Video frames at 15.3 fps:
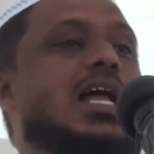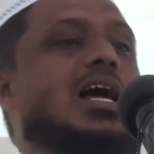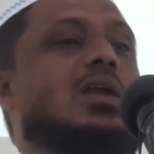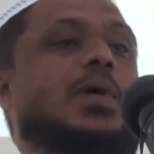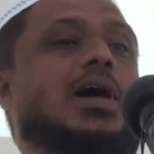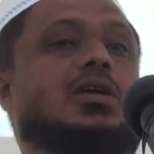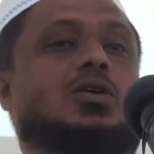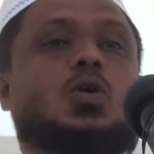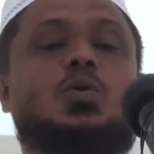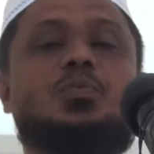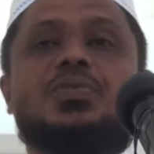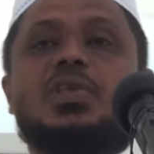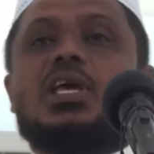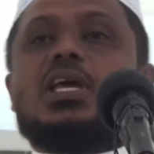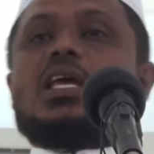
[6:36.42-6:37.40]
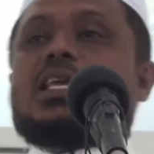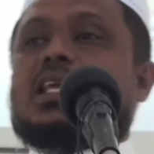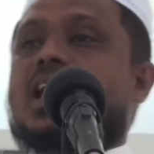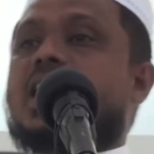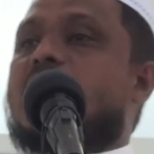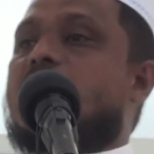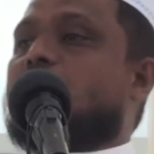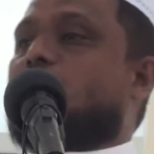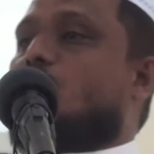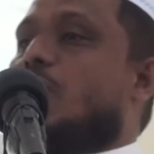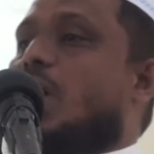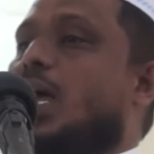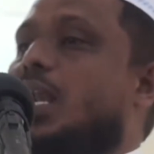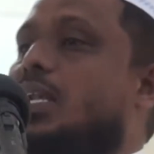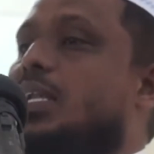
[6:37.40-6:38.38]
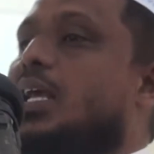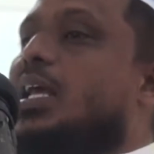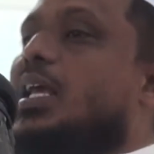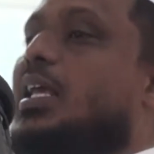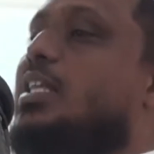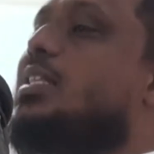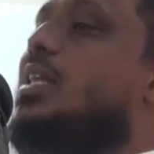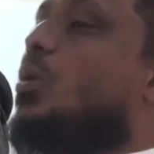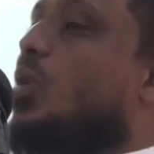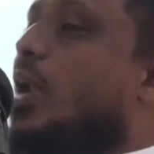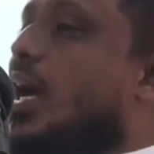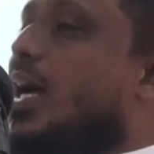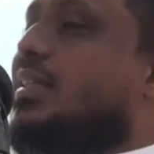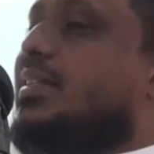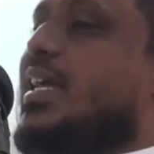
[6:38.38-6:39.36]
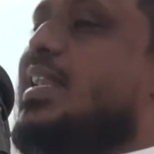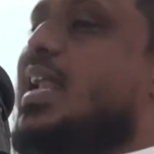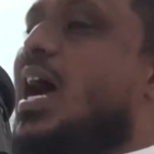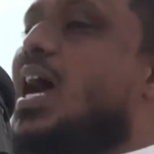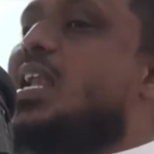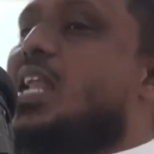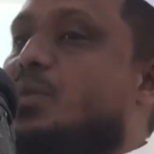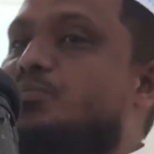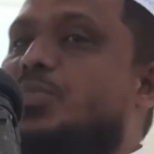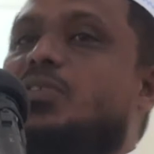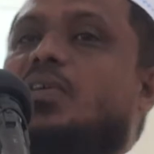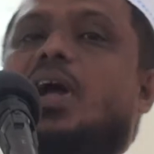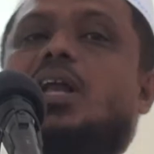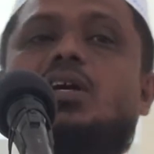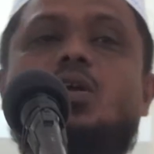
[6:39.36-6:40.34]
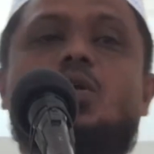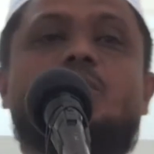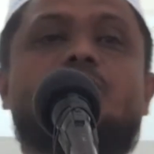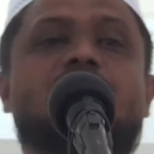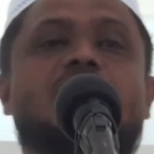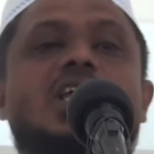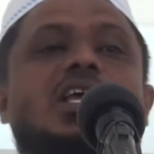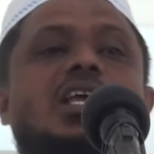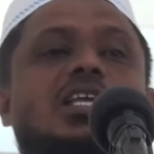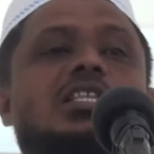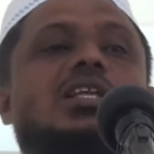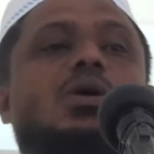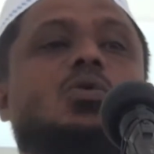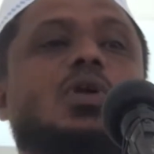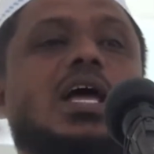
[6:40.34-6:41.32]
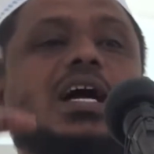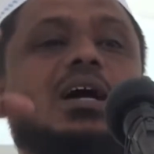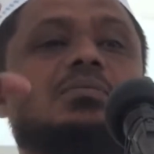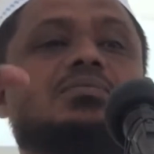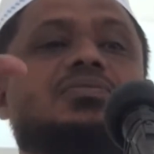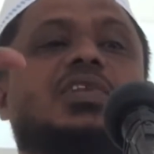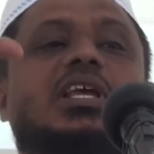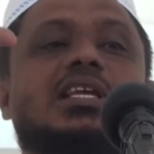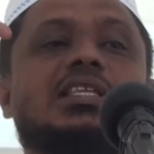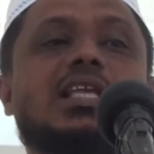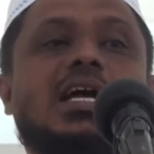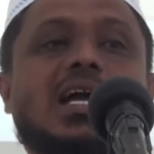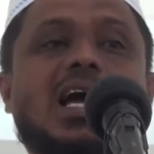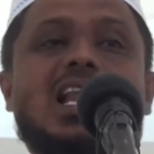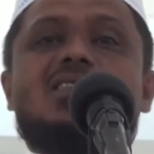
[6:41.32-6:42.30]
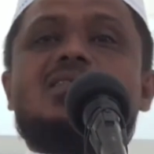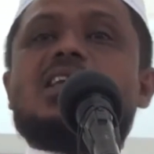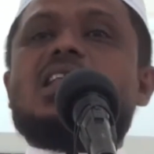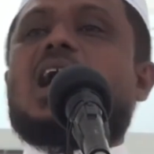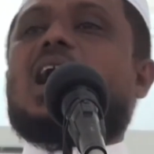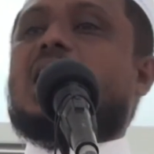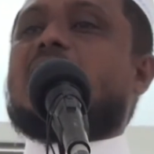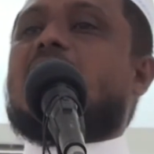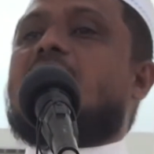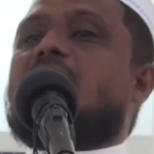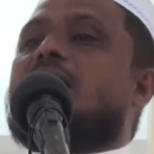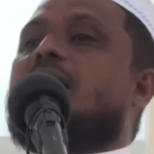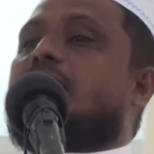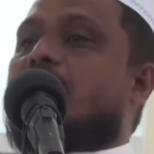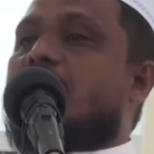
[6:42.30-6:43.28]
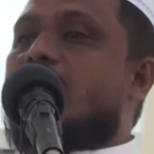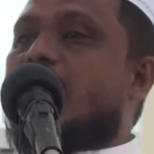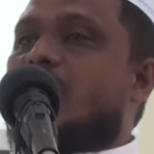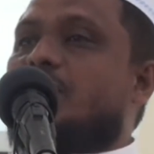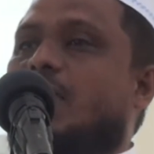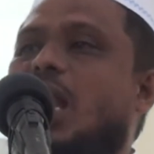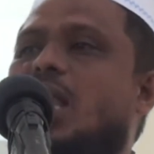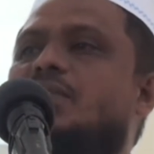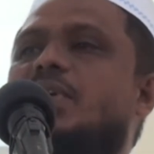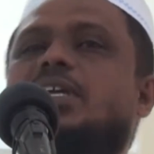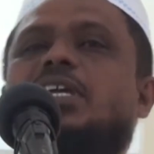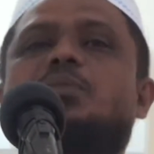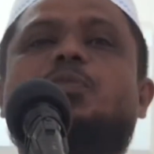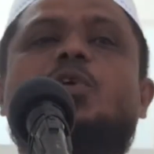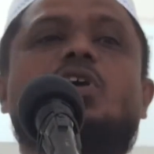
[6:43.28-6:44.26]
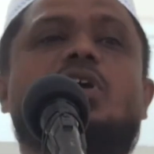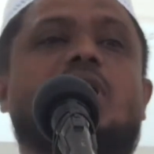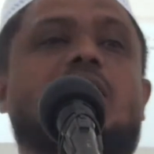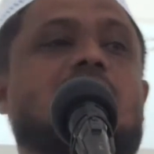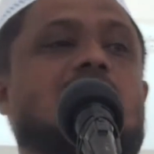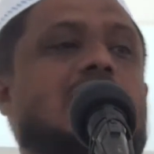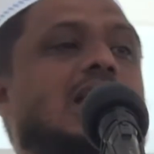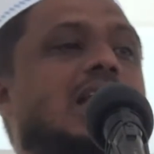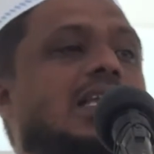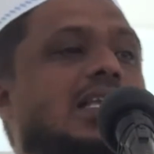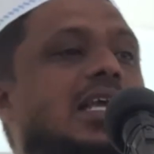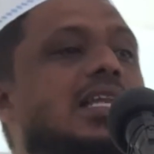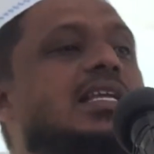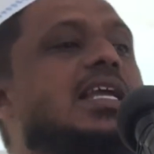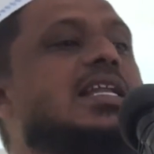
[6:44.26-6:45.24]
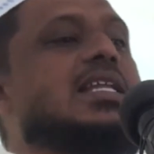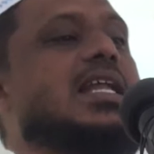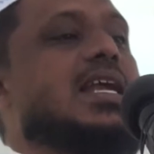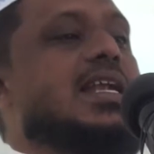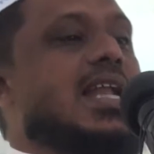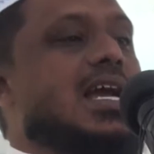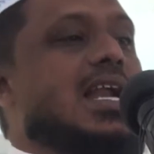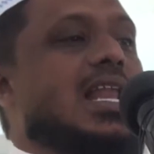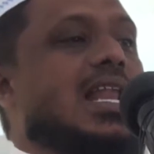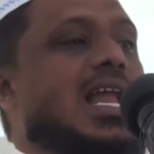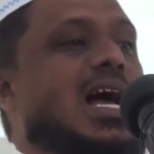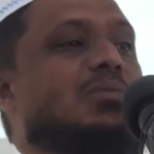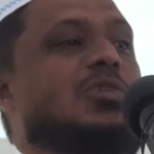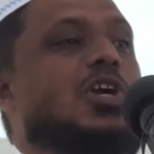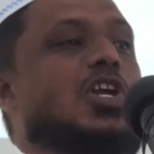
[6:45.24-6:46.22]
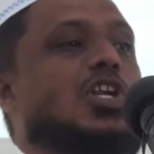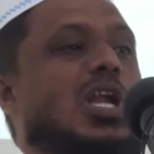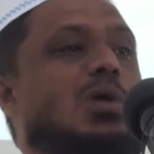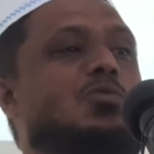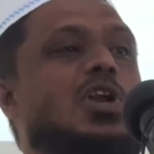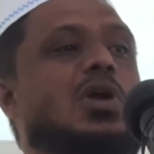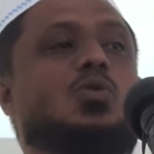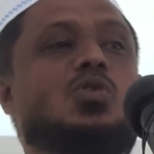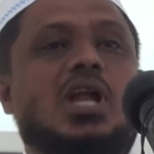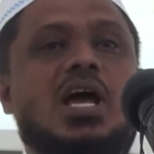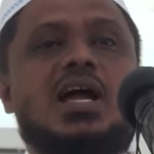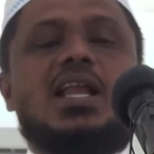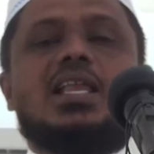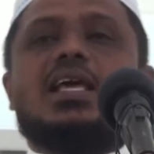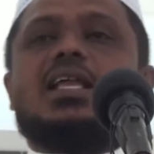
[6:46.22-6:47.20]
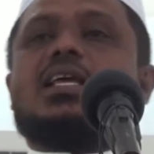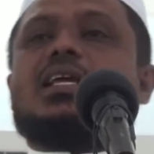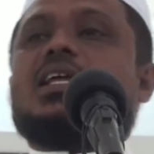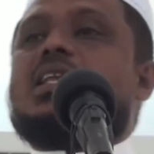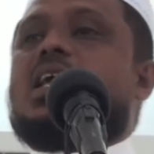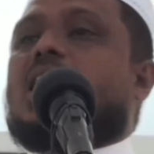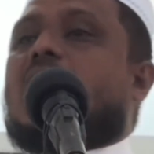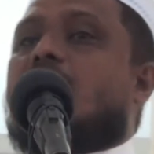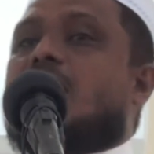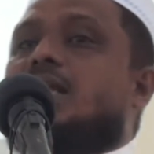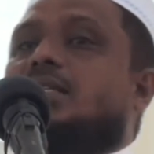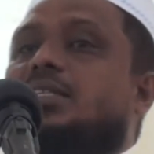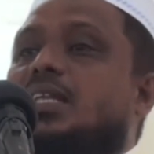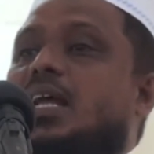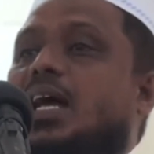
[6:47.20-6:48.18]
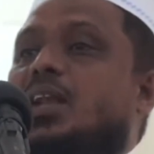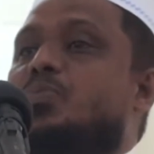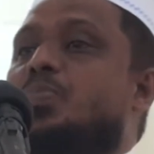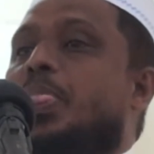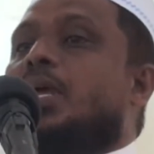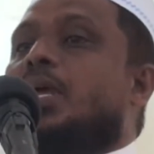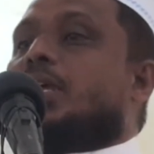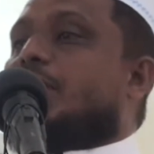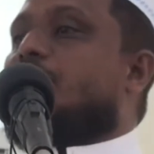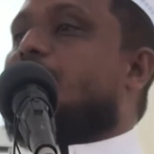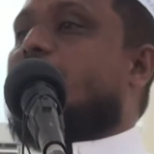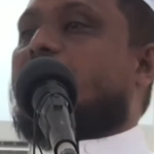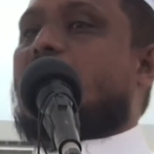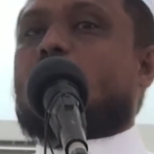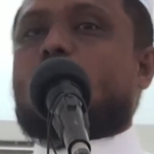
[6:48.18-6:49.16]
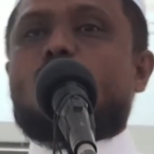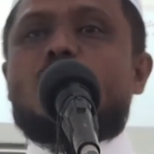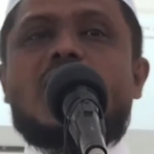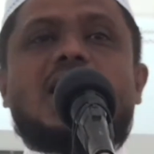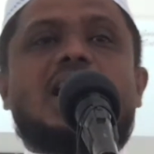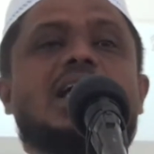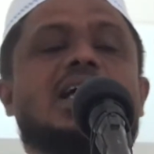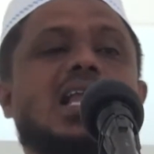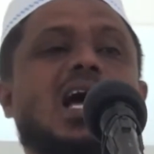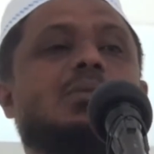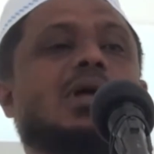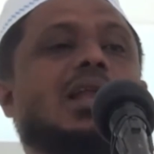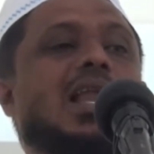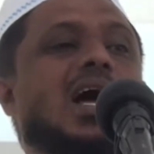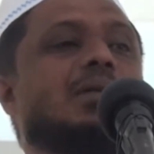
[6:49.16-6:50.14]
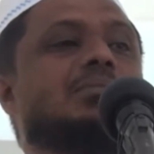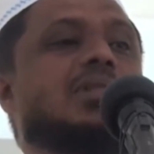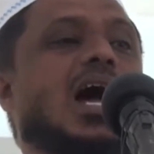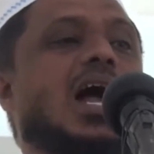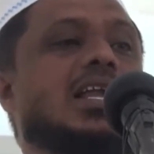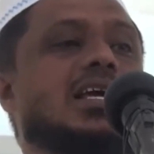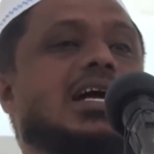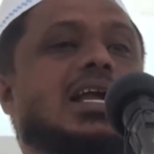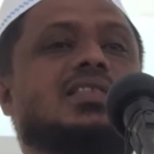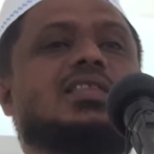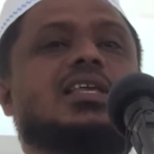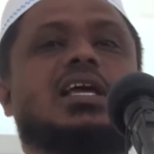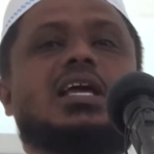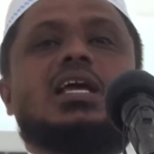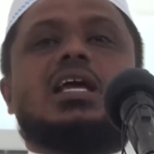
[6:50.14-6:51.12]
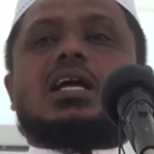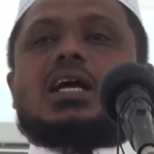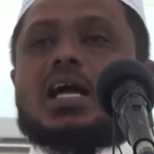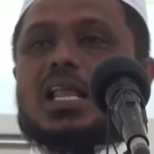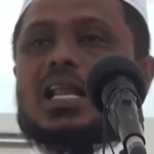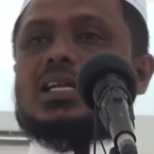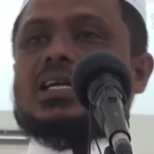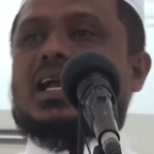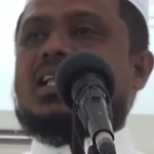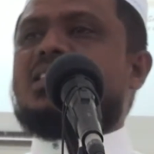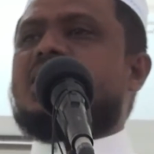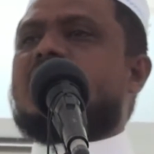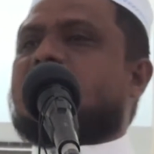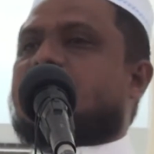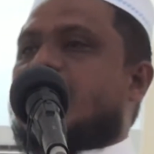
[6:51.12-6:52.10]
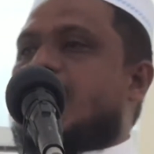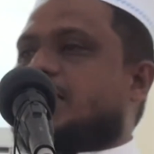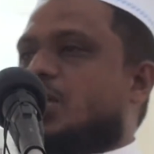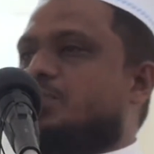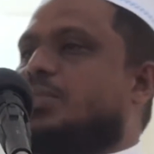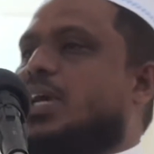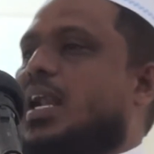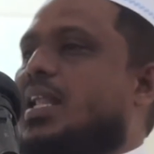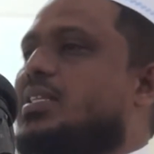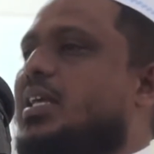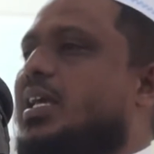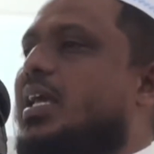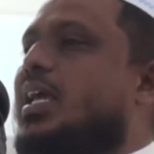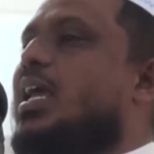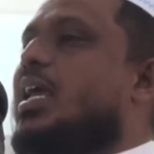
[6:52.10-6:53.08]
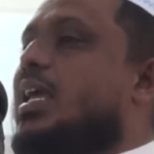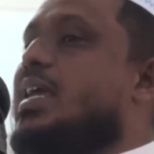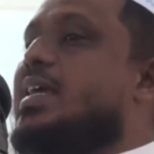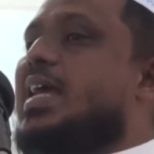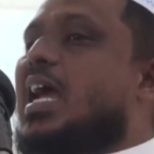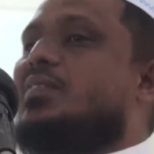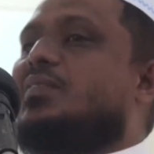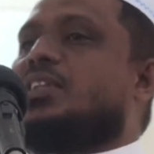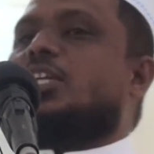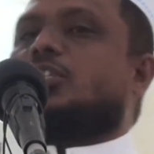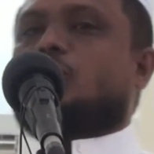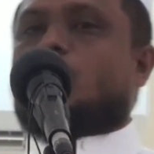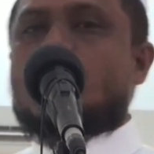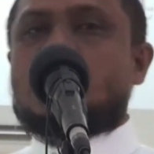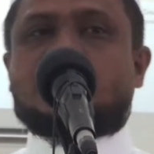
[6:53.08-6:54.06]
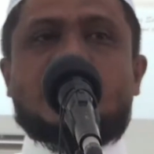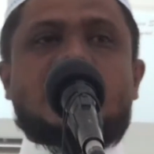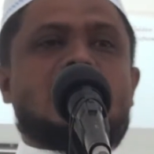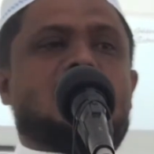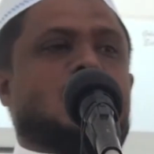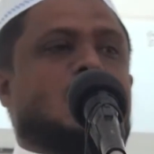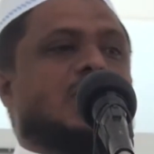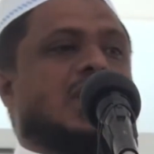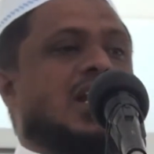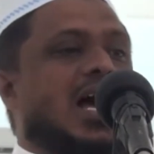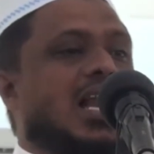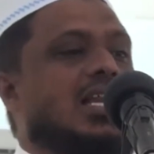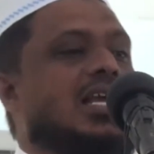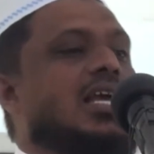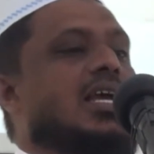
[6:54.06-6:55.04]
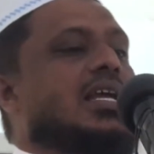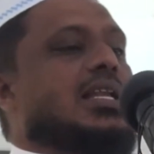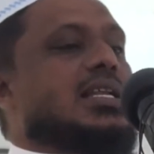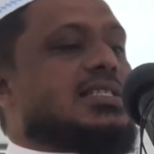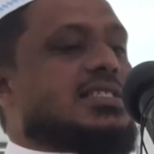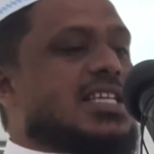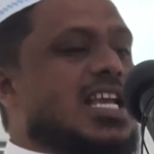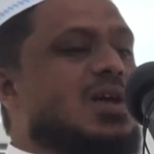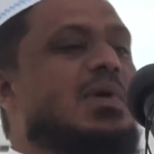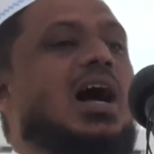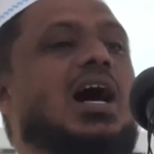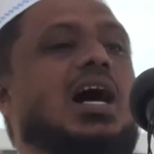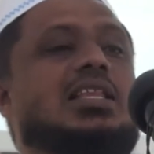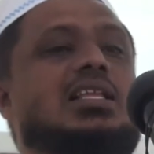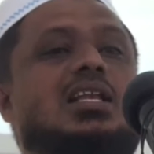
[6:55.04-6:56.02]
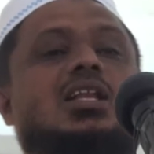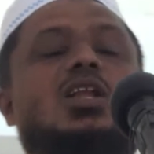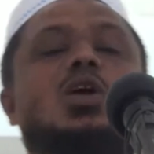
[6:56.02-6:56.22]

நாங்கள் பார்க்கிறோம் ஏனென்று சொன்னால் இந்த உலகத்தை நாங்கள் நம்பி வாழுகிறோம் இந்த உலகம் இந்த கல்வினாலே தான் எங்களை வாழ வைக்கப் போகிறது என்கின்ற எண்ணங்கள் எல்லாம் நம்முடைய உள்ளங்களில் இருக்கின்ற காரணத்தினால் இன்றைக்கு கூட நாமெல்லாம் நாடு கடந்து கடல் கடந்து தேசம் கடந்து இங்கே வந்து தொழில் செய்கின்றோம் என்றால் நிச்சயமாக அதில்